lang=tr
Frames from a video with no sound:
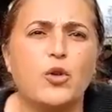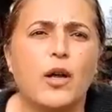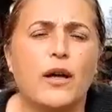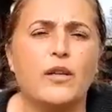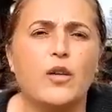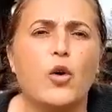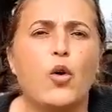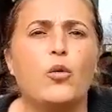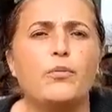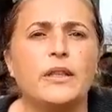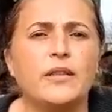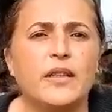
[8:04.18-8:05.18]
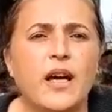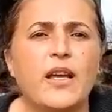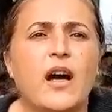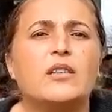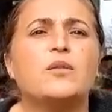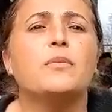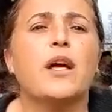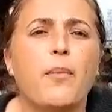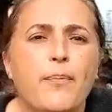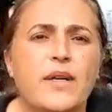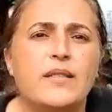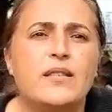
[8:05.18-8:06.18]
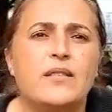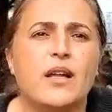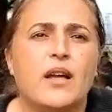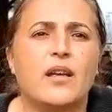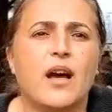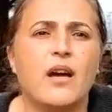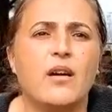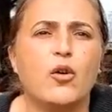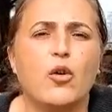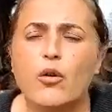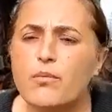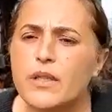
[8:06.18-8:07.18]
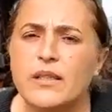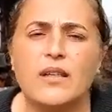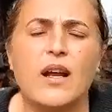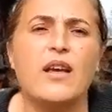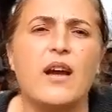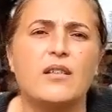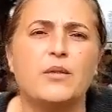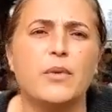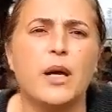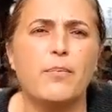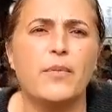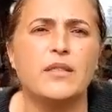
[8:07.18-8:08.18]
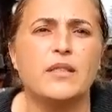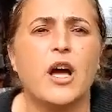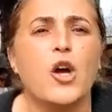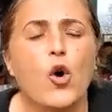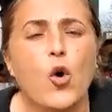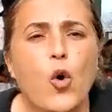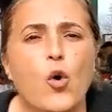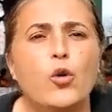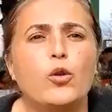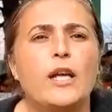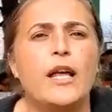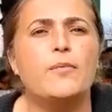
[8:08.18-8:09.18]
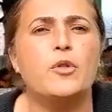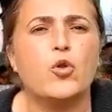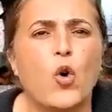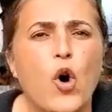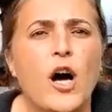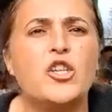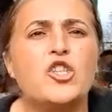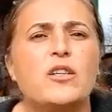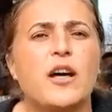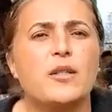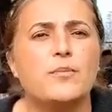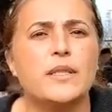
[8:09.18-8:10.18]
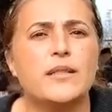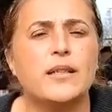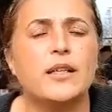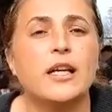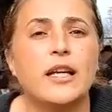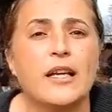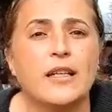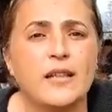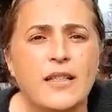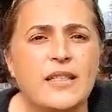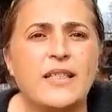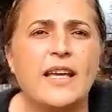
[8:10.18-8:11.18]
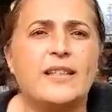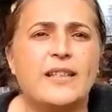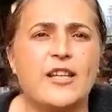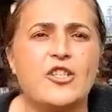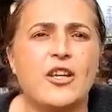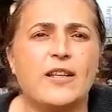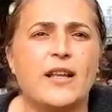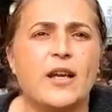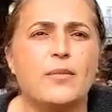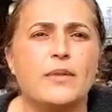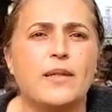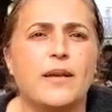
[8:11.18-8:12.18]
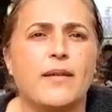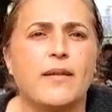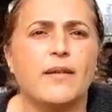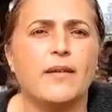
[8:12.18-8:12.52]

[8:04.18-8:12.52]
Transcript: diyorlar. 10 bin lira yardım yapmasınlar ya. 10 bin lira yardım yapmasın. O ölülerimizi, o acılarımızı nasıl getirecekler bize?